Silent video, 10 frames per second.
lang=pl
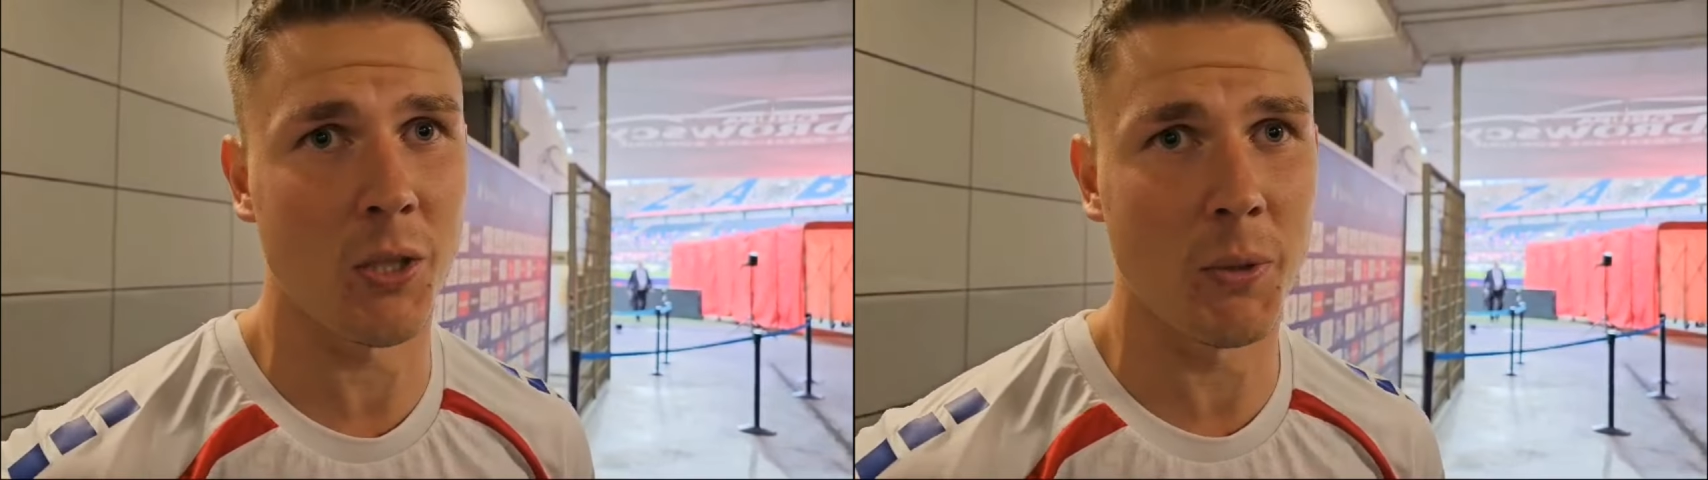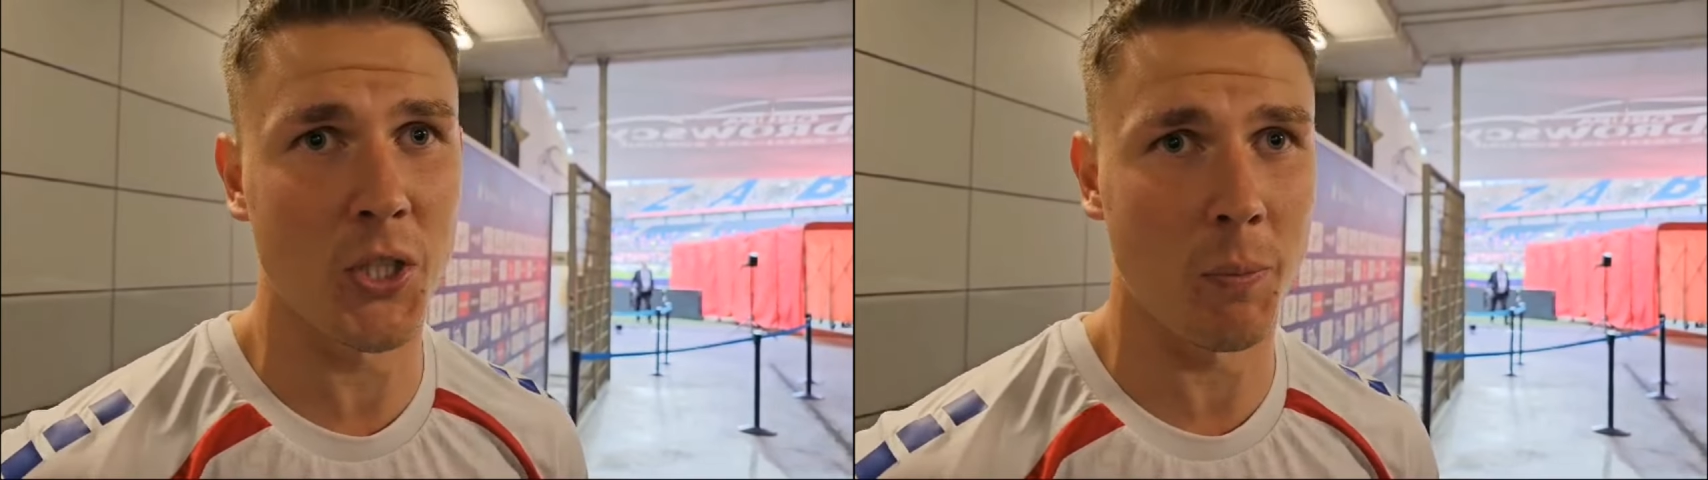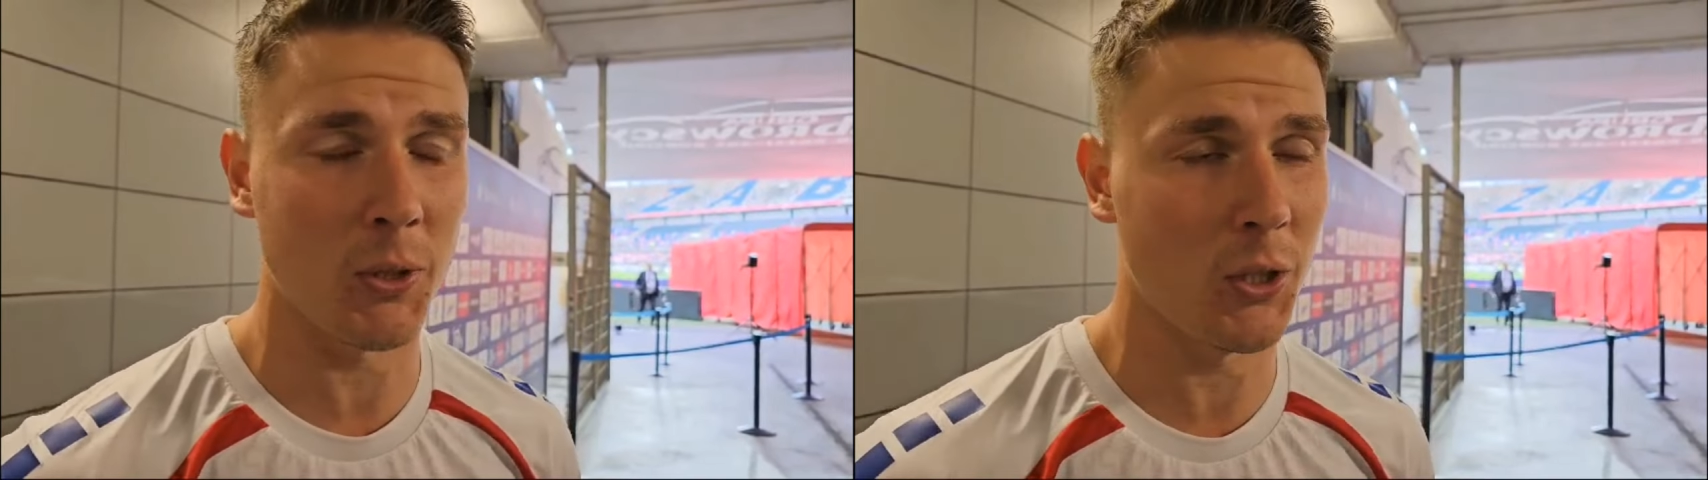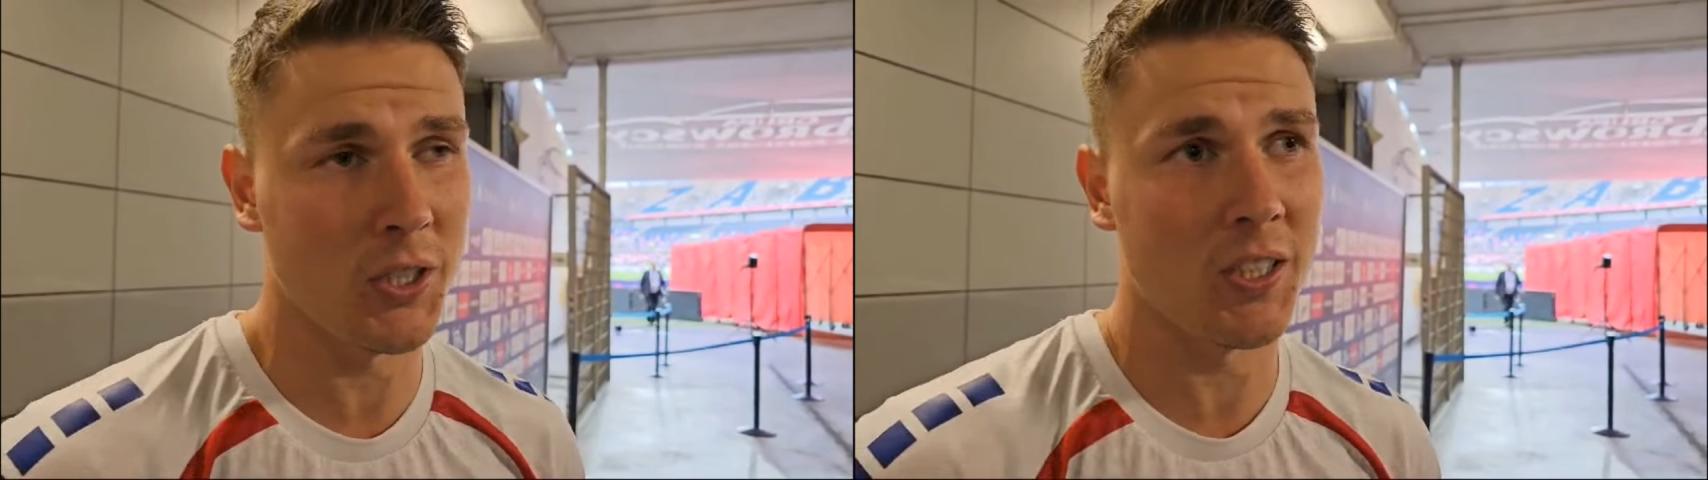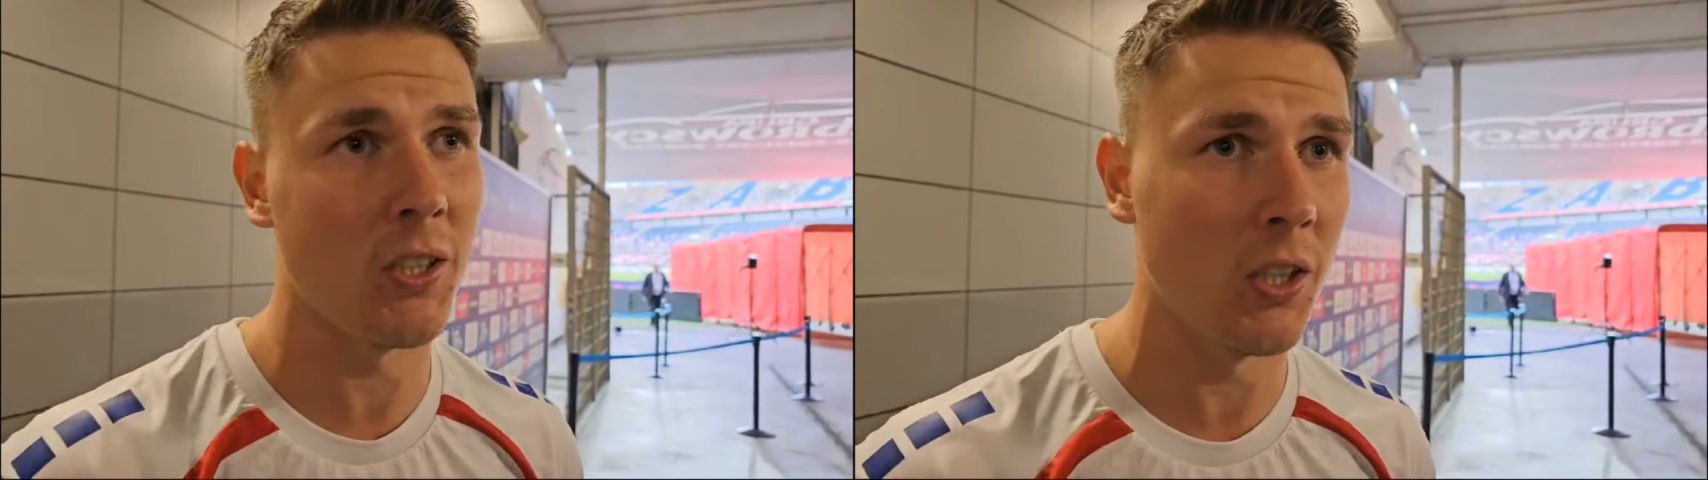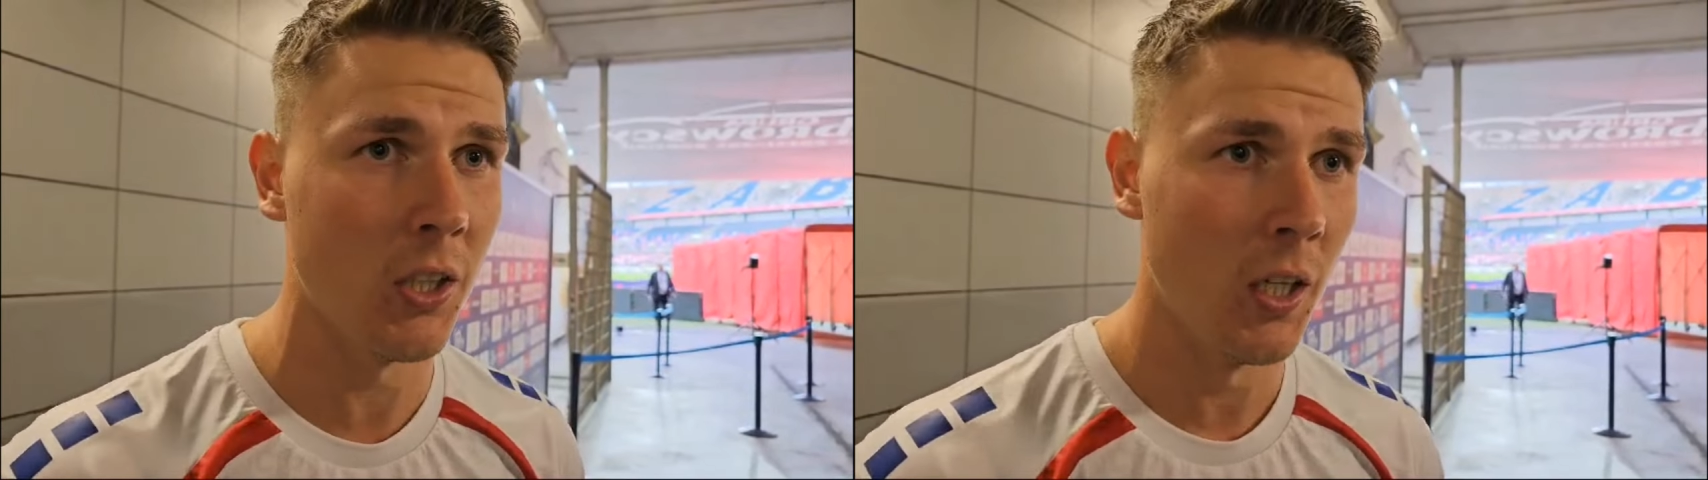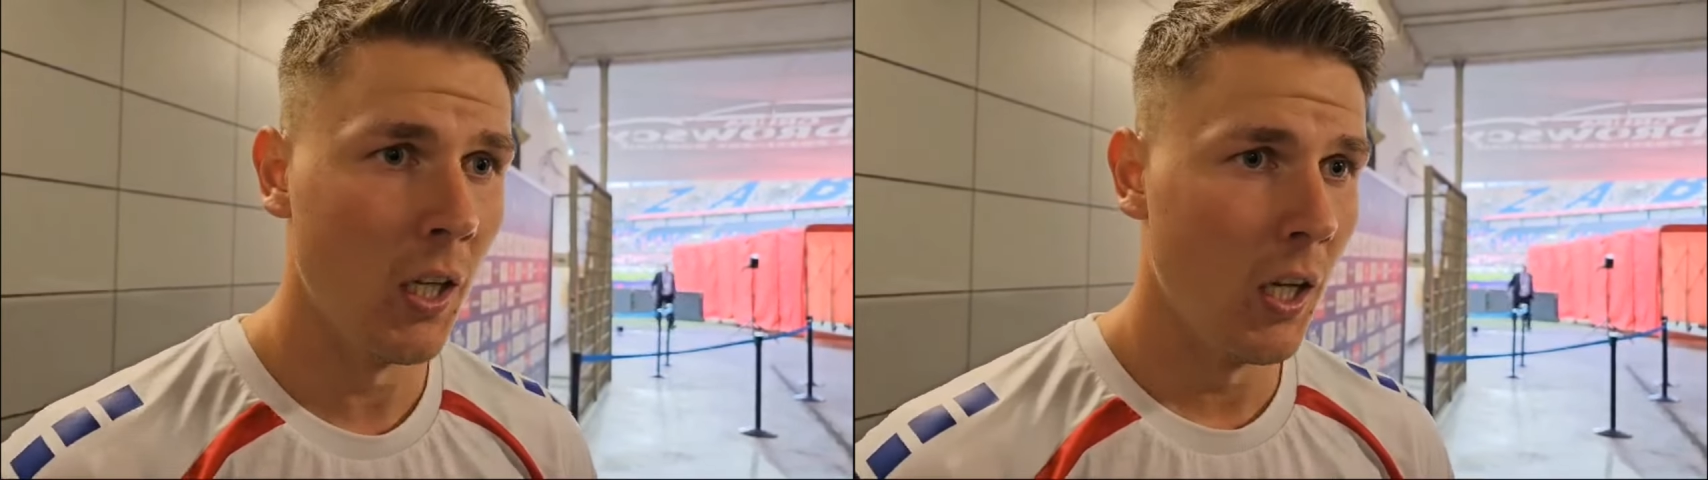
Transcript: osobiście podchodzę do